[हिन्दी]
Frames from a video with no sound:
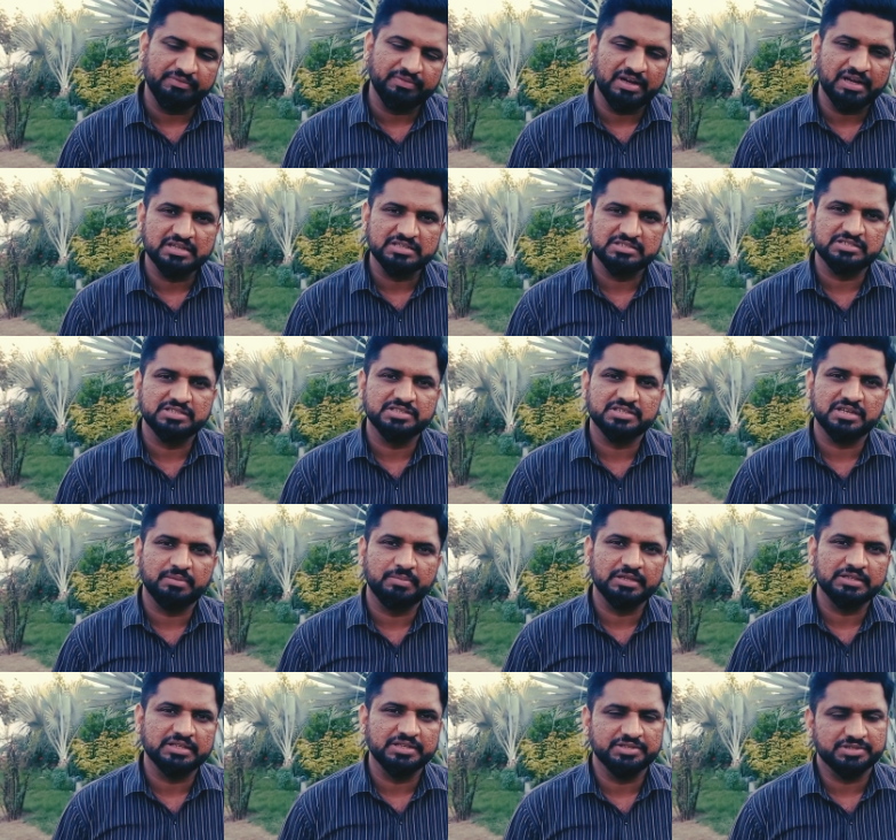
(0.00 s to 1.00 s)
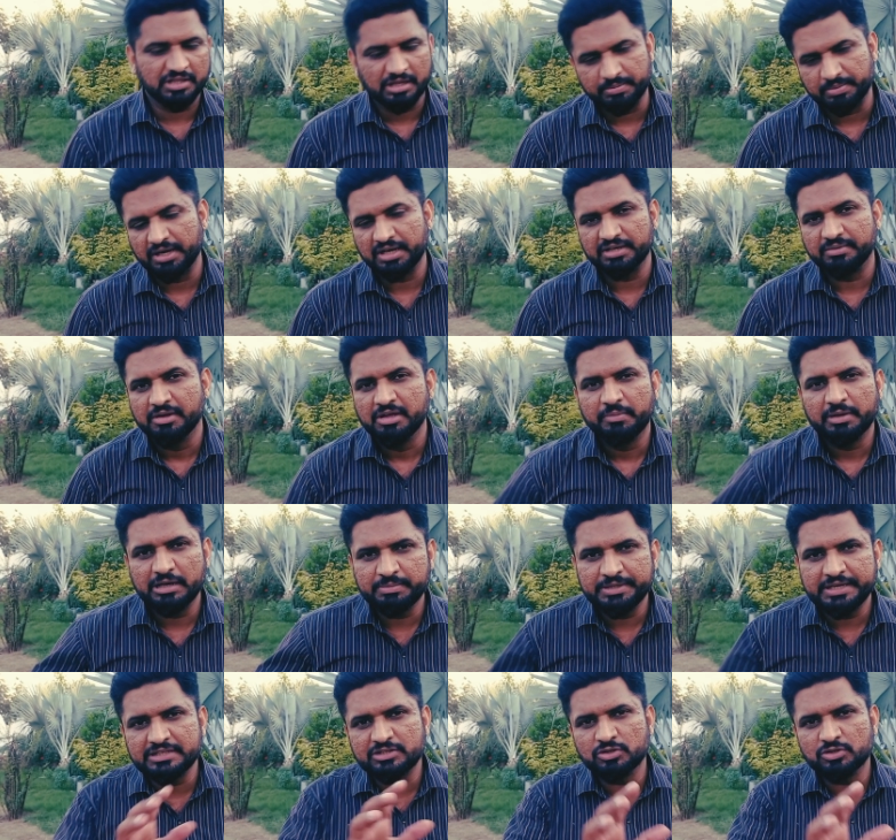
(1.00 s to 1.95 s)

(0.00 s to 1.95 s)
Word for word: नवाज़ जिस तरह बात की शदा खान मतलब ये